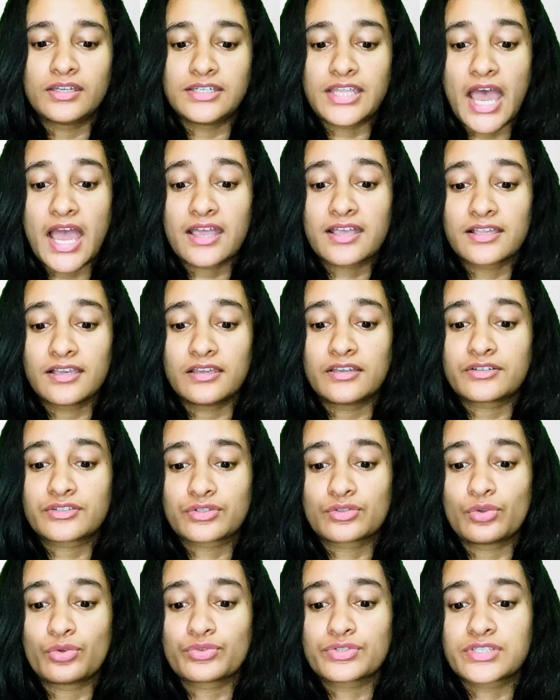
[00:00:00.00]
डार्क
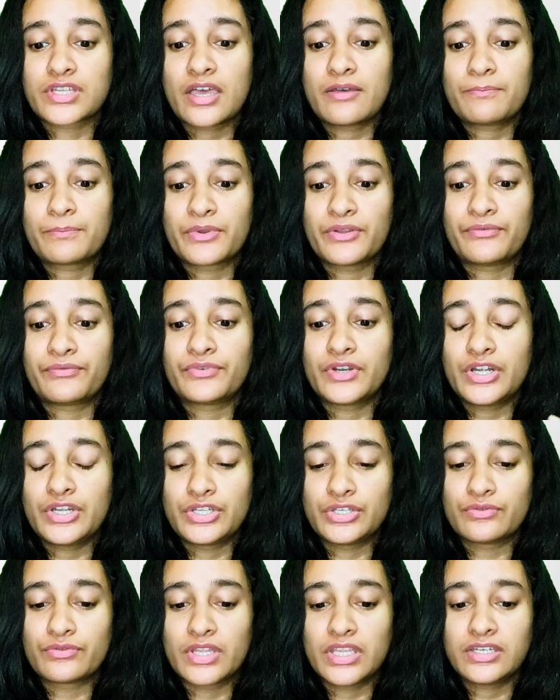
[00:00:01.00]
कलर्स क्लोज आर प्रिफर
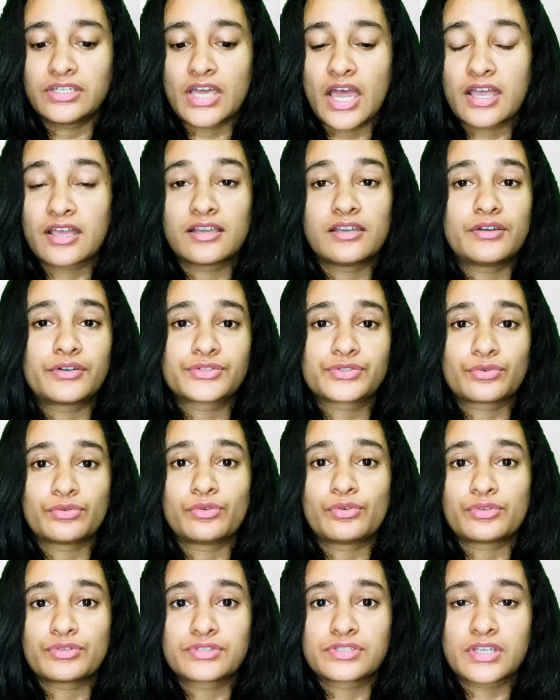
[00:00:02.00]
ड्यूरिंग डार्क कलर्स
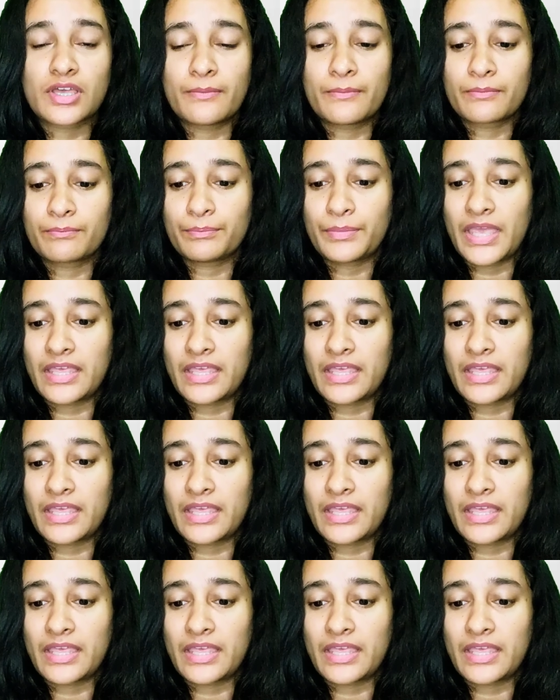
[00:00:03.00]
क्लोज हम